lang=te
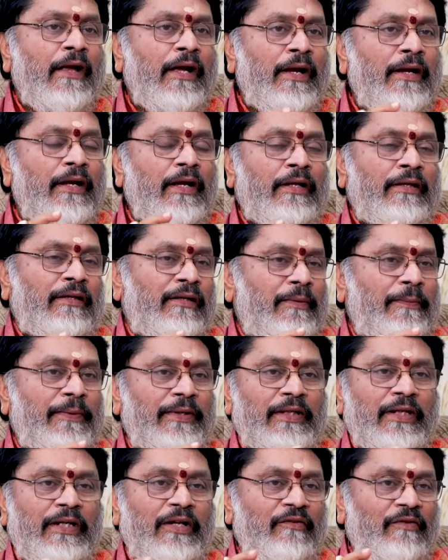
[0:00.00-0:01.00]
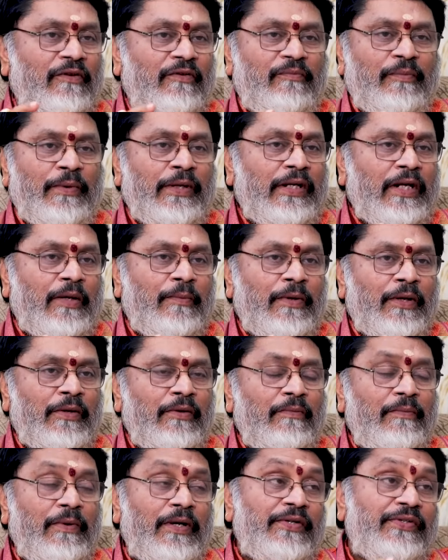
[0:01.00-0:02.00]
కానీ అంత పెద్ద డెవలప్మెంట్
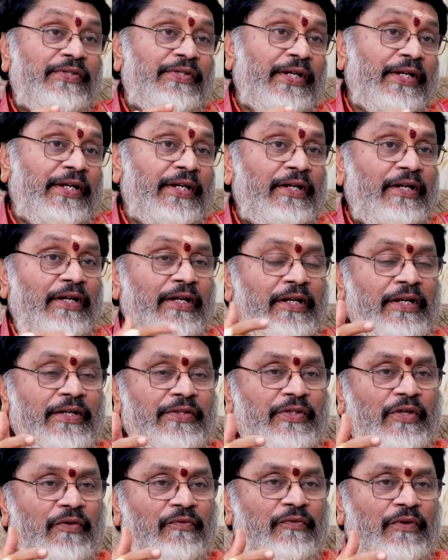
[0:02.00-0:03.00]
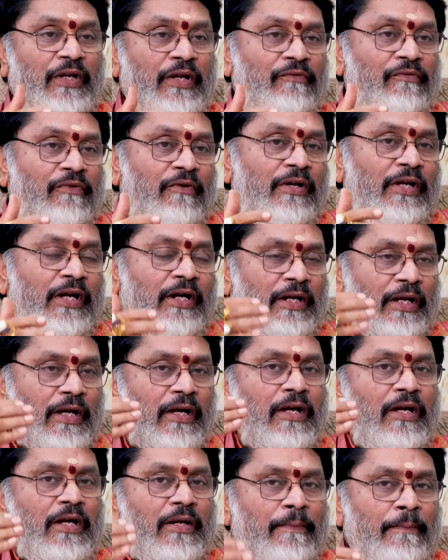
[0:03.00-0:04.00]
కనబడదు బట్ సెకండ్ ఇన్నింగ్స్ ఆఫ్ లైఫ్లోని అంటే
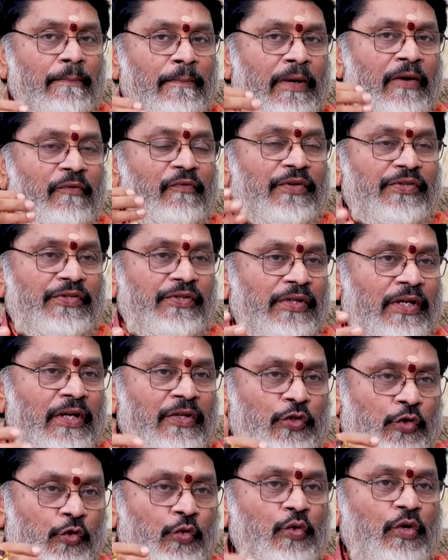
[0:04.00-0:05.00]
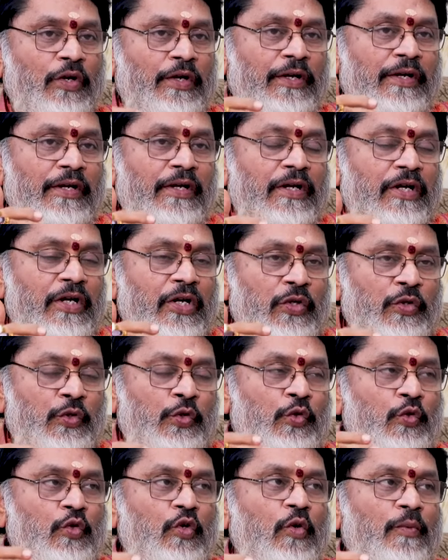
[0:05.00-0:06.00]
మే ఫస్ట్ జూన్లోని
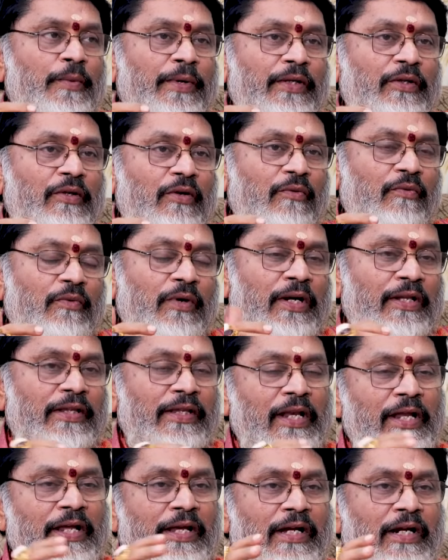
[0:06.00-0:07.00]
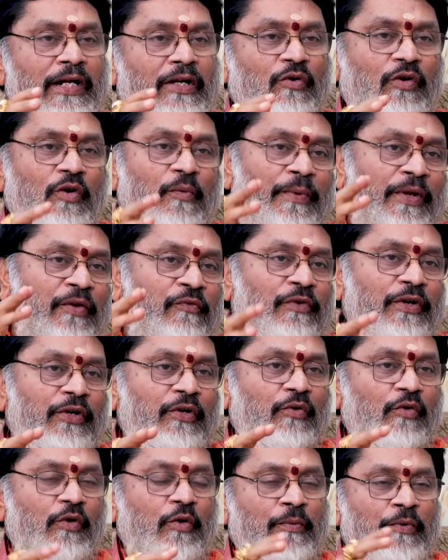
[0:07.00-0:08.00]
జూన్లో మాత్రం వాళ్ళు తెలియకుండా ఒక
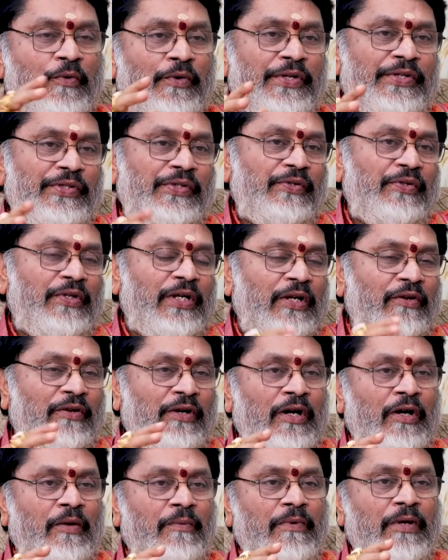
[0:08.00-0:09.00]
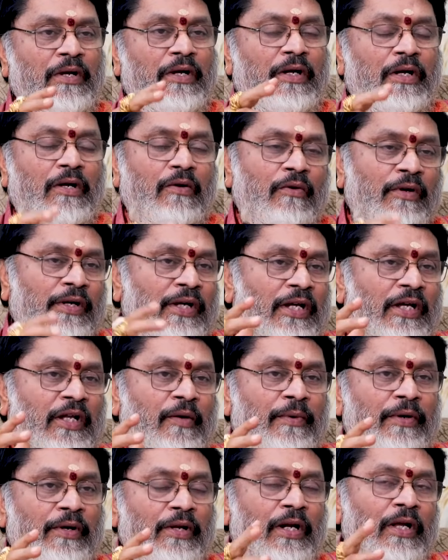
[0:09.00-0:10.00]
బెనిఫిట్ ఒక బోనస్ ఇలాంటి రావడం ఒక
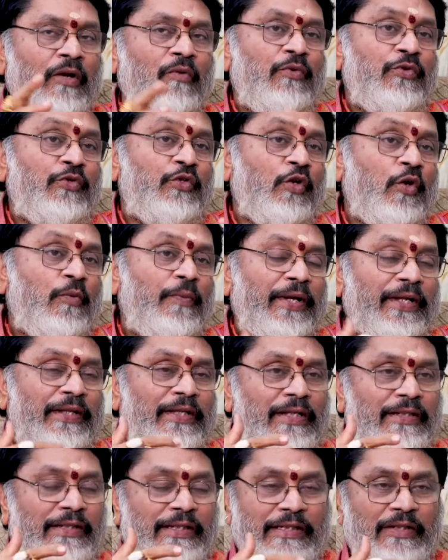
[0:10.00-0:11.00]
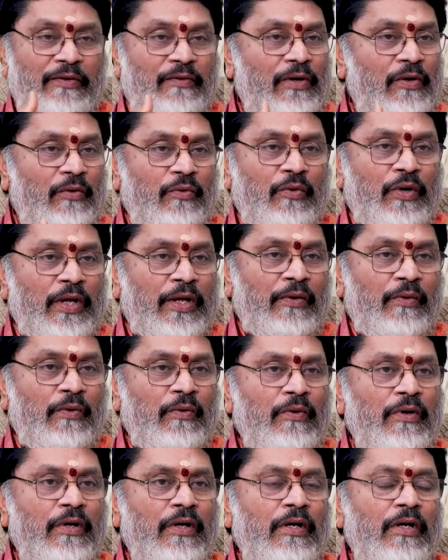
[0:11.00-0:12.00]
ఇంక్రిమెంట్ అలాగే ఉద్యోగ ప్రయత్నం చేసేవాడు కూడాను
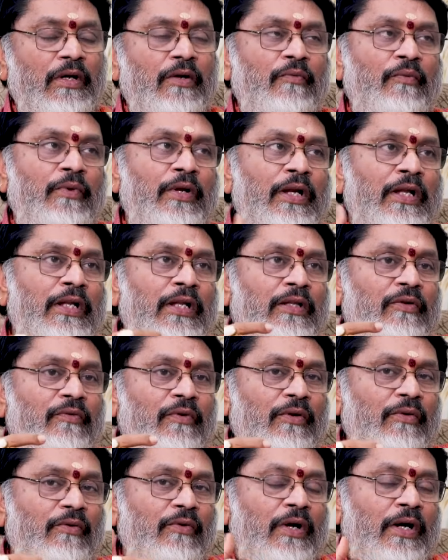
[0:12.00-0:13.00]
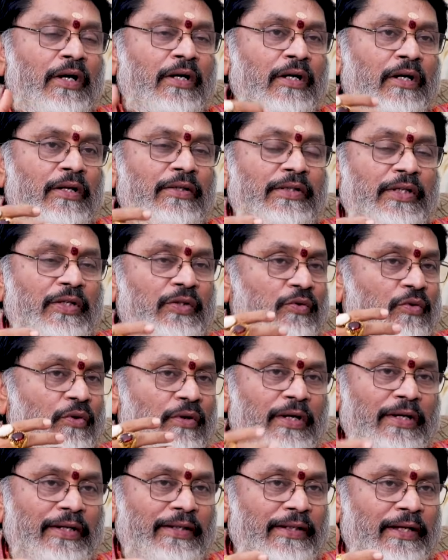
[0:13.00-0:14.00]
వీలైనంత వరకు అక్కడ
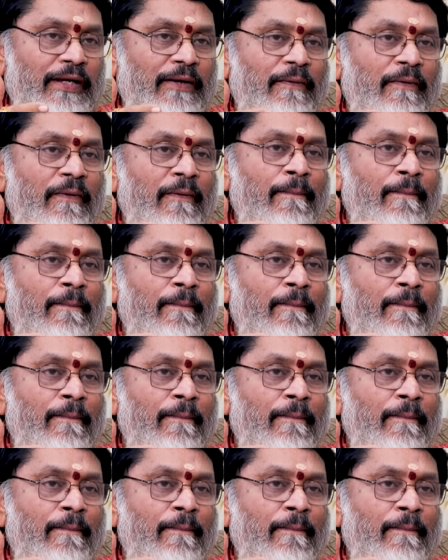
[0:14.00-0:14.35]
చేసుకోగలిగితే